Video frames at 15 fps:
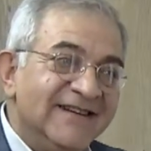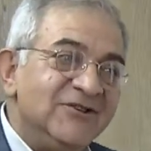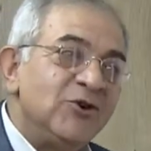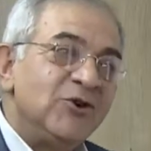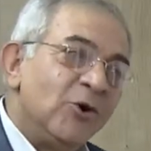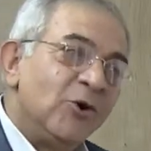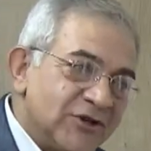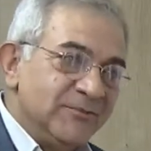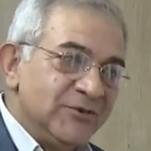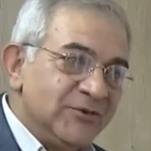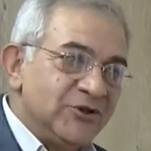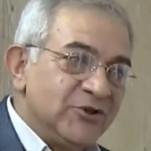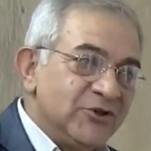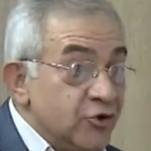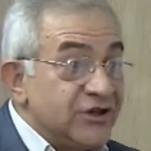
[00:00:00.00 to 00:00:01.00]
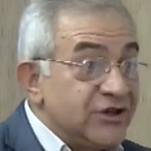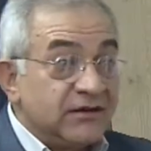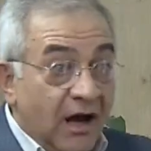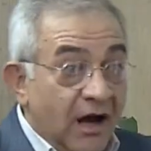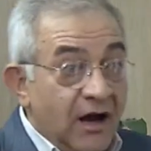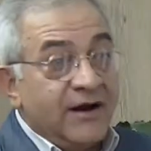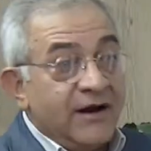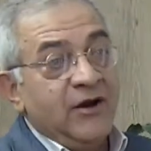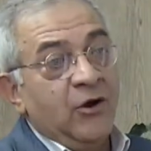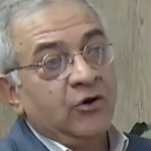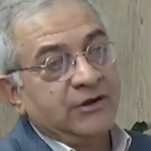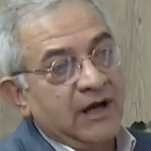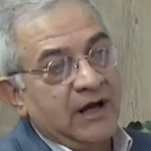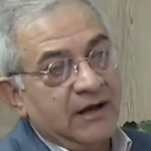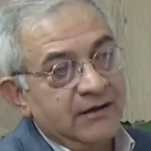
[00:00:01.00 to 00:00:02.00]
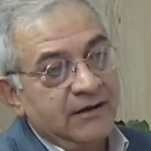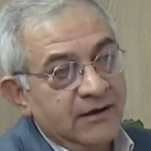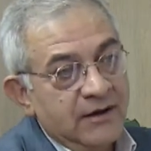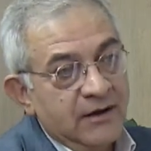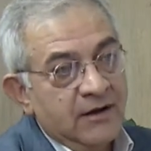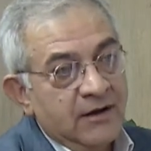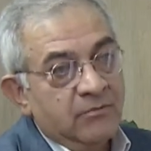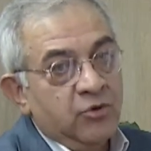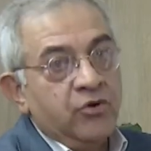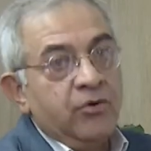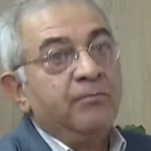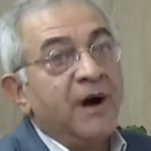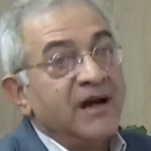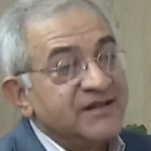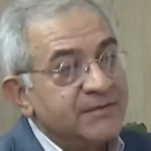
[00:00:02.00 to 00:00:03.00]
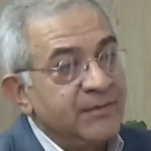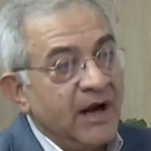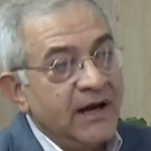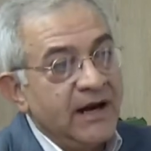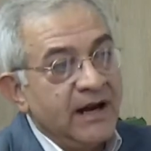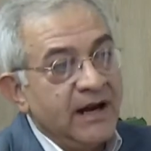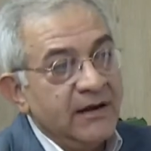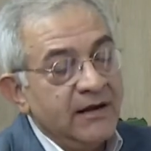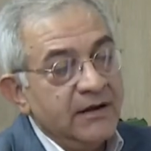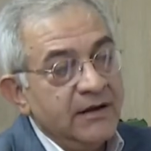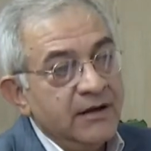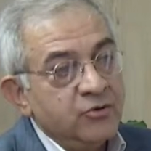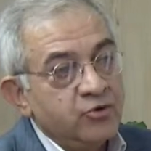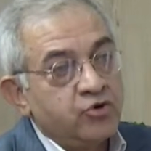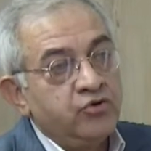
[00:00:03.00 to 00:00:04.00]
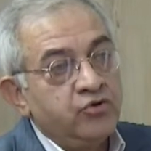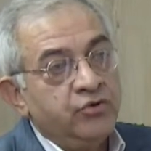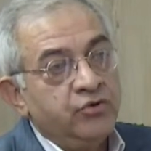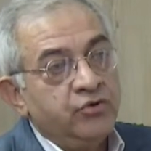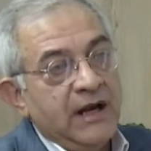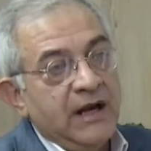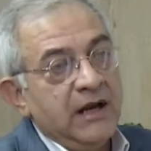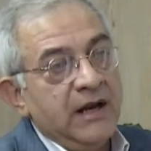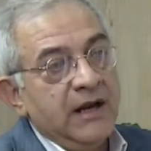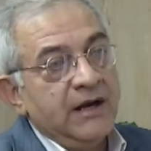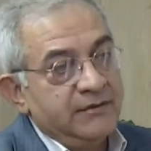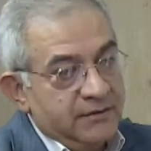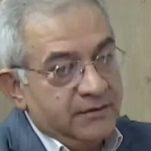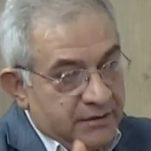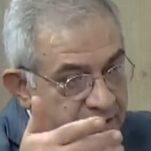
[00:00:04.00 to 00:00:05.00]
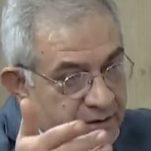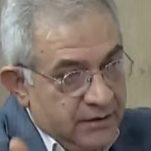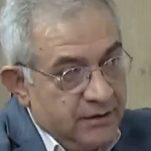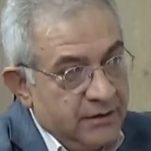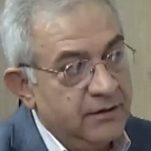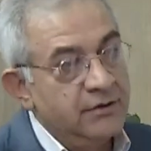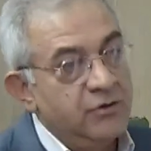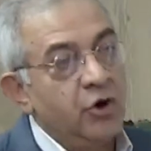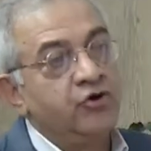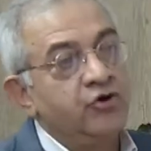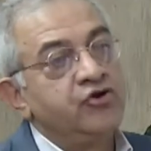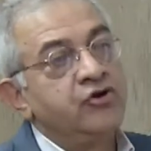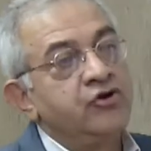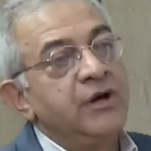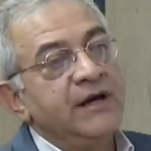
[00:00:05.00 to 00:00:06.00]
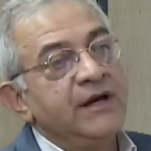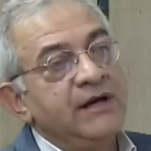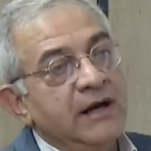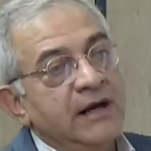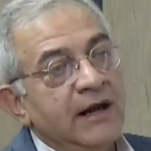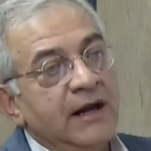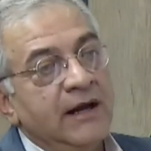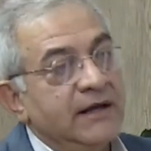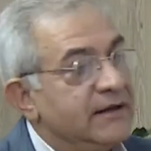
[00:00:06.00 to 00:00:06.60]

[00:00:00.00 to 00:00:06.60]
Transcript: yok sayılmış. Oysa tarih orada. Evet. Bugün Basmane Suriyelilerin e, göçleriyle